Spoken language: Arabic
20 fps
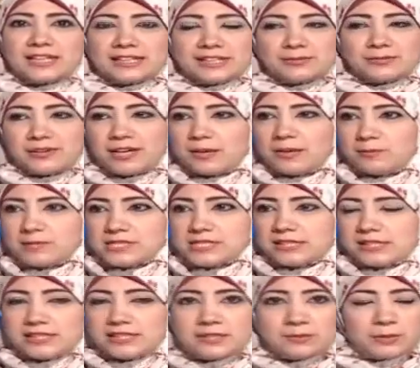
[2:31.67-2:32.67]
كفاح
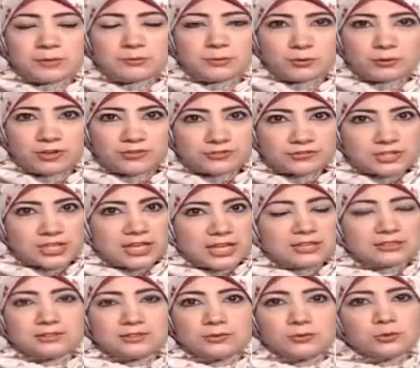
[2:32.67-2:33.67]
المصريين ما بيوقفش
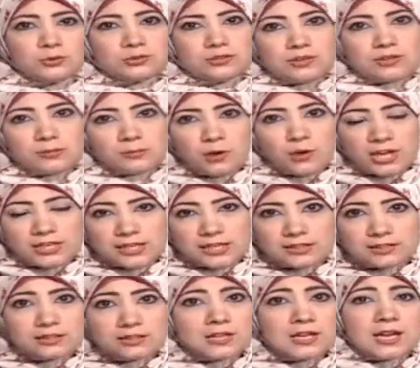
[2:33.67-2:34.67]
عند نقطه
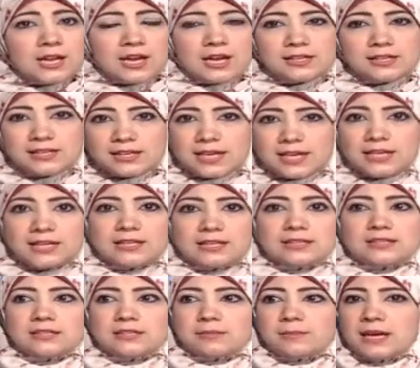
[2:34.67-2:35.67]
معينه هنلاقي
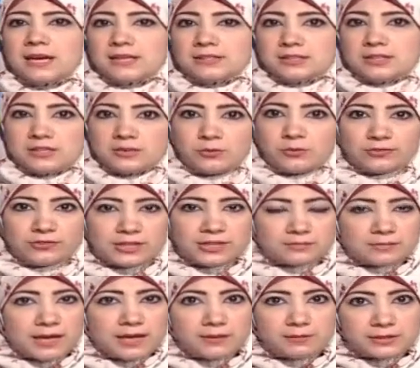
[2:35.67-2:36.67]
ان بعد وفاه
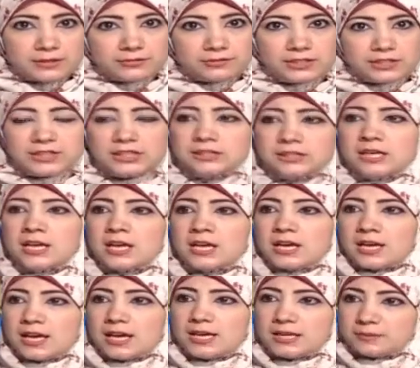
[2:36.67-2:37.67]
محمد فريد
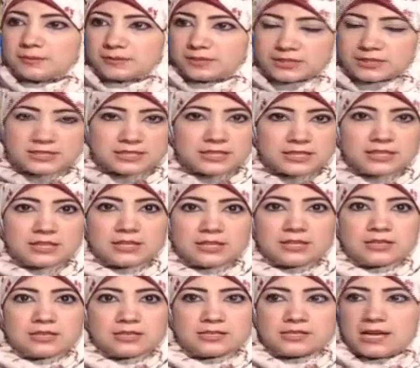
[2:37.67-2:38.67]
هيبتدي
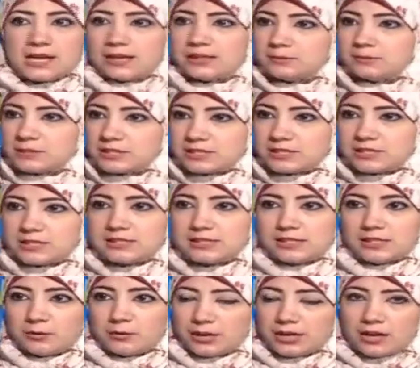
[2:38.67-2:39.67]
آه، زعيم جديد
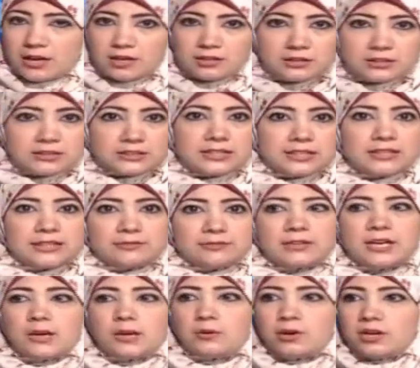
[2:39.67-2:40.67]
يتولى حركه
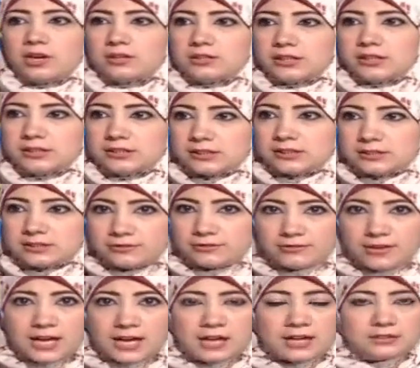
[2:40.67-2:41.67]
الكفاح وحركه
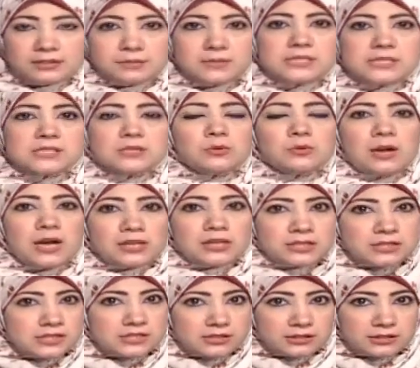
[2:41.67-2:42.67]
الدفاع عن مصر
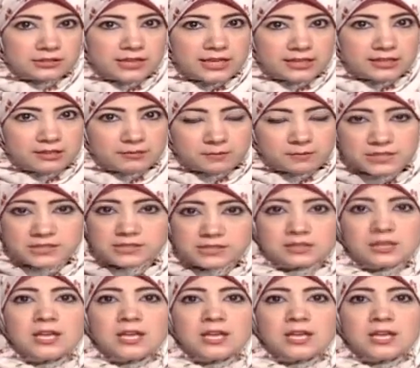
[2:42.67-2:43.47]
وعن استقلال مصر